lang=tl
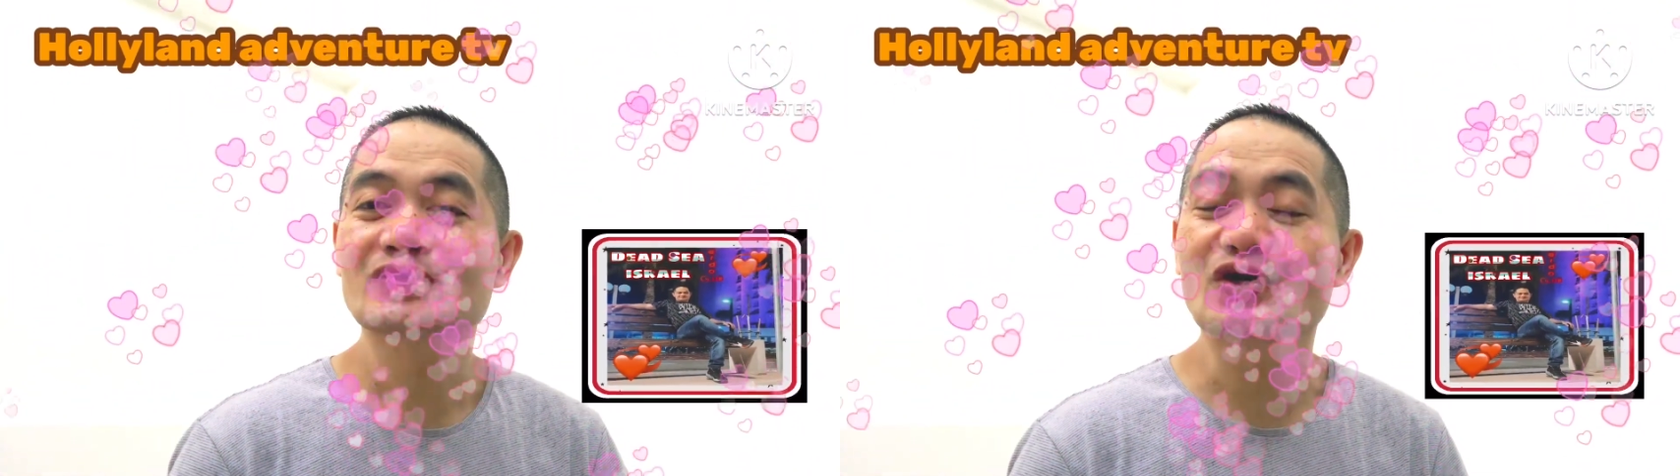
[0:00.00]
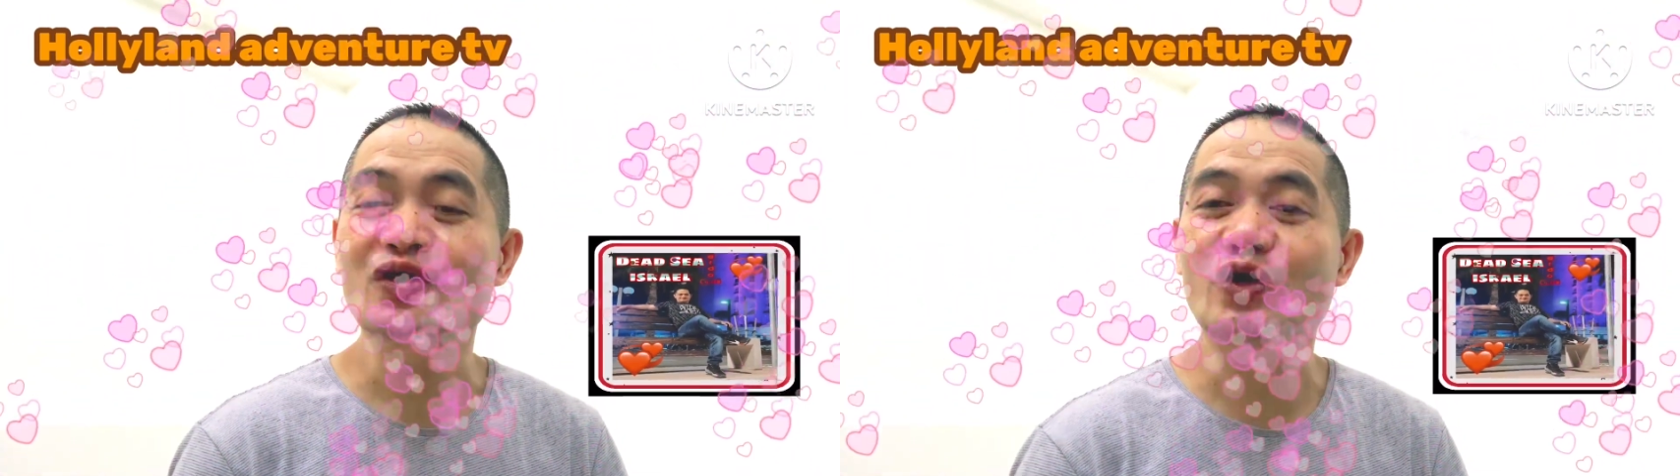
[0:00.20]

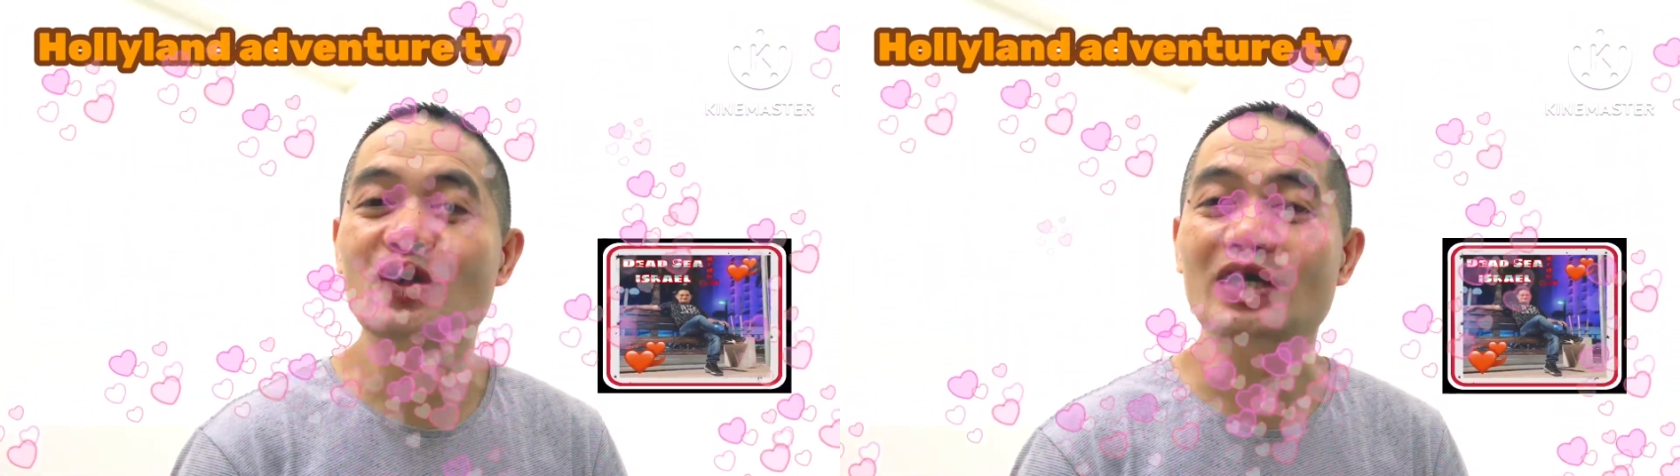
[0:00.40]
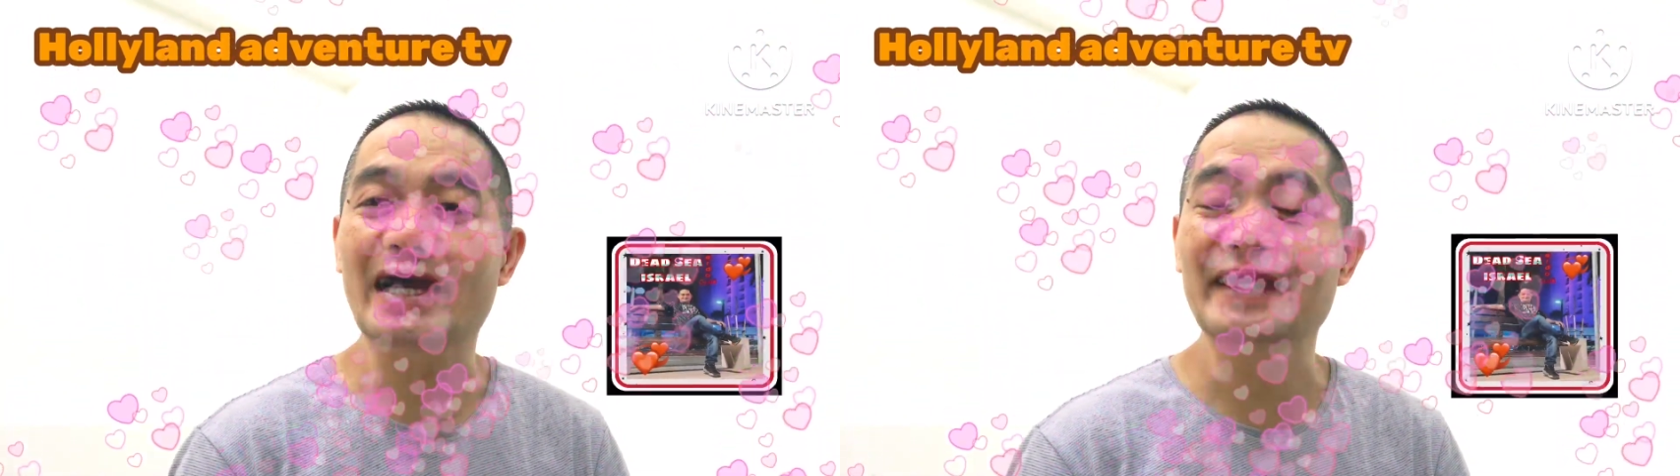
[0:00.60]

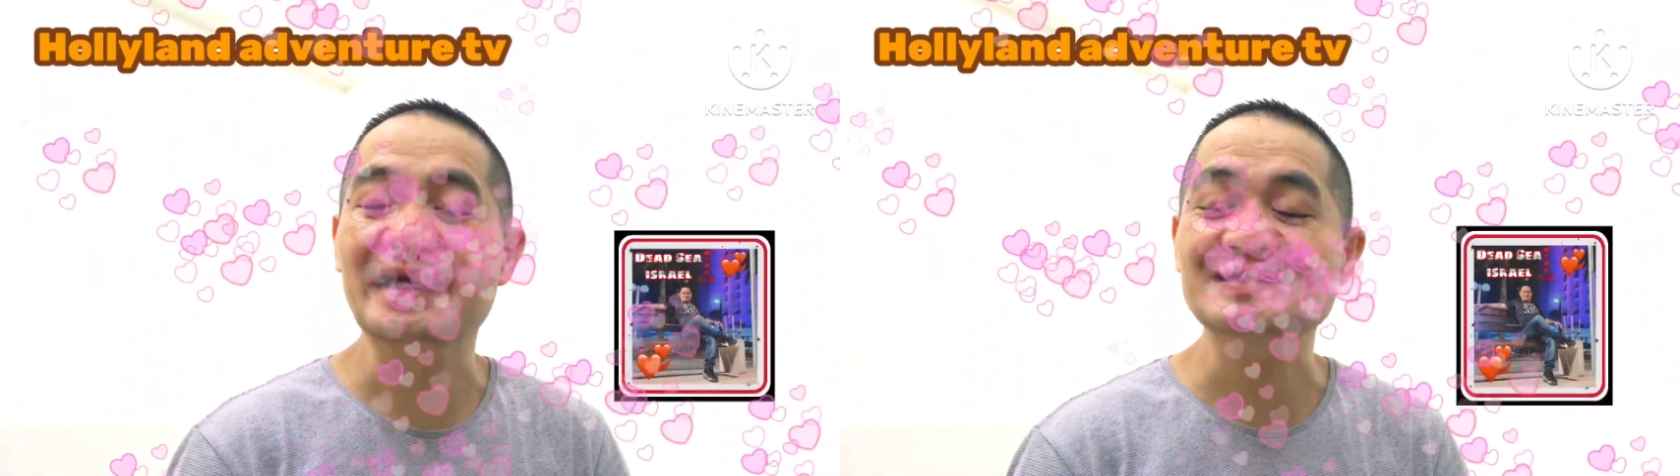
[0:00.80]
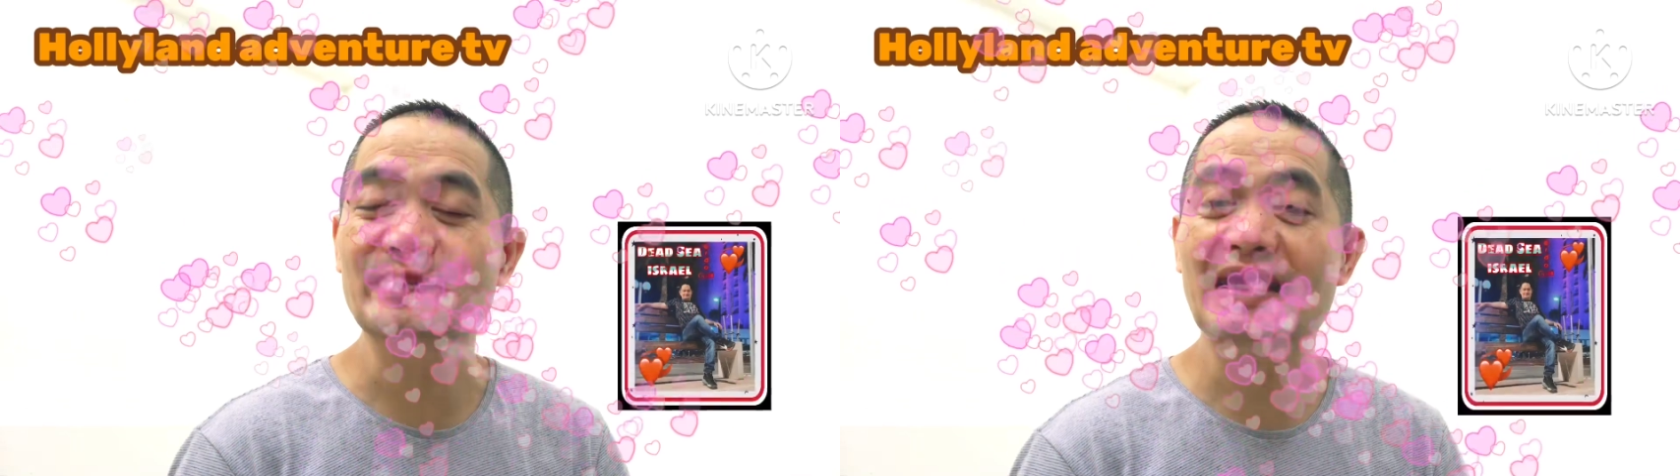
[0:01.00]
tungkol kay
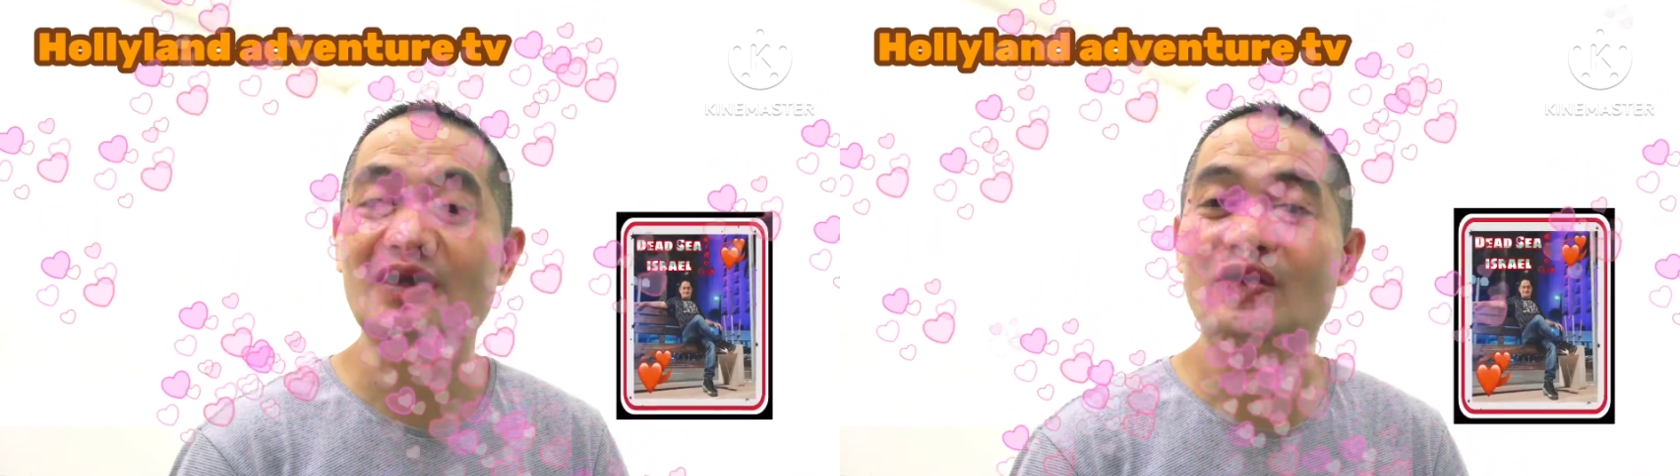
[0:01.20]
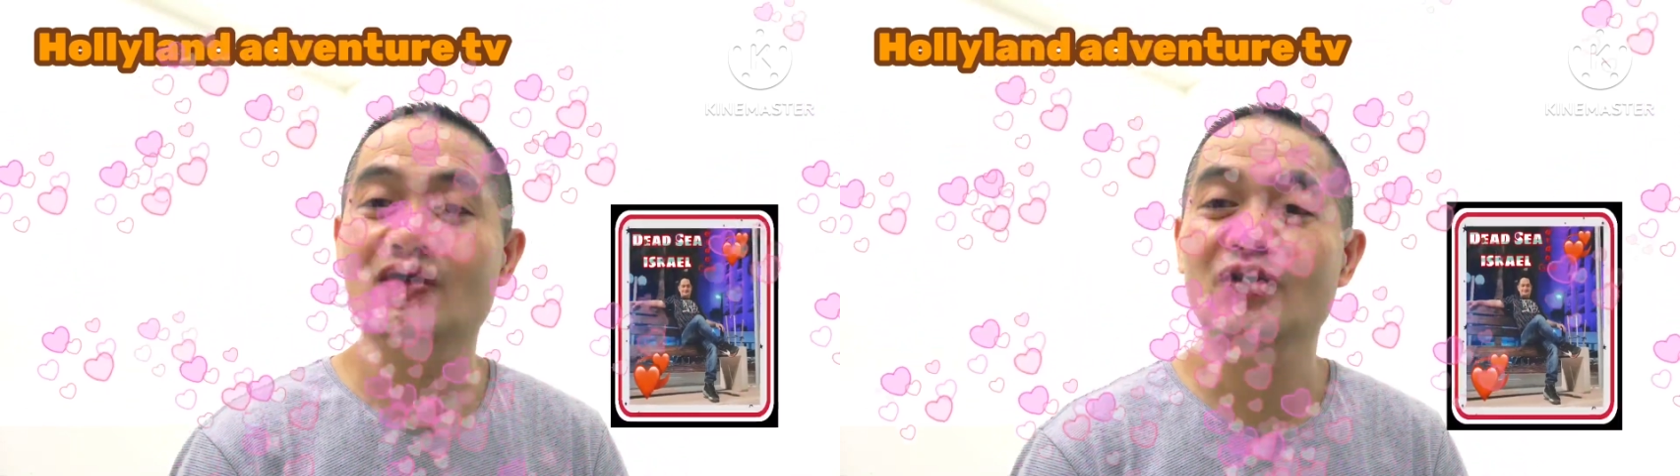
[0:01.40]

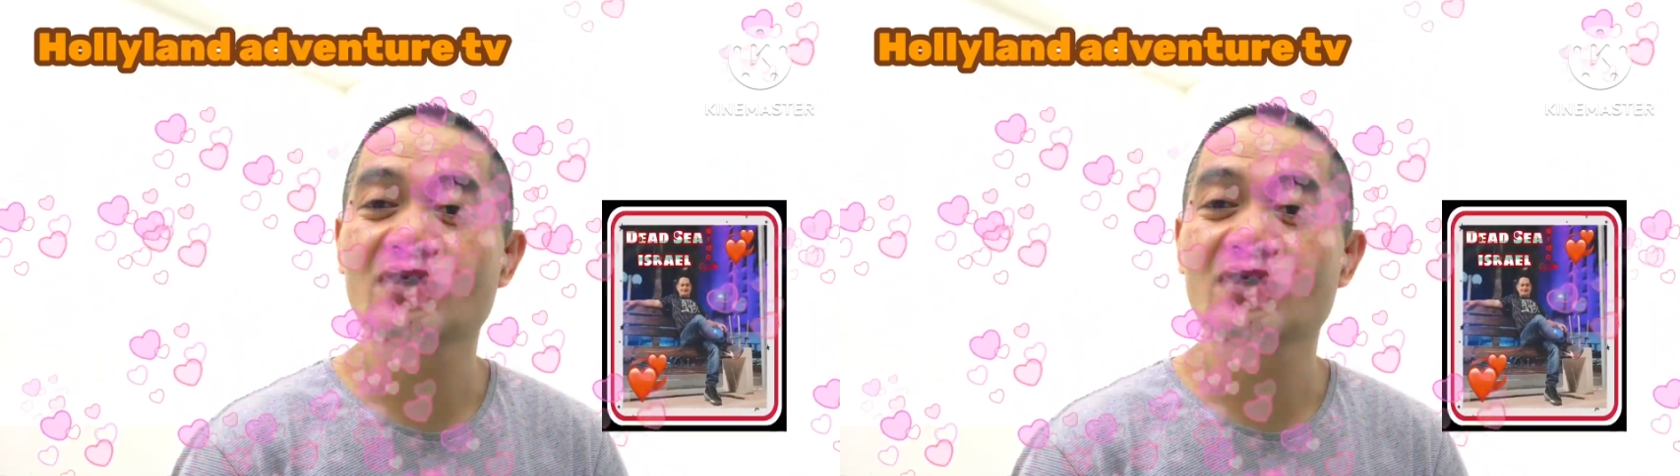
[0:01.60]
Casimiro.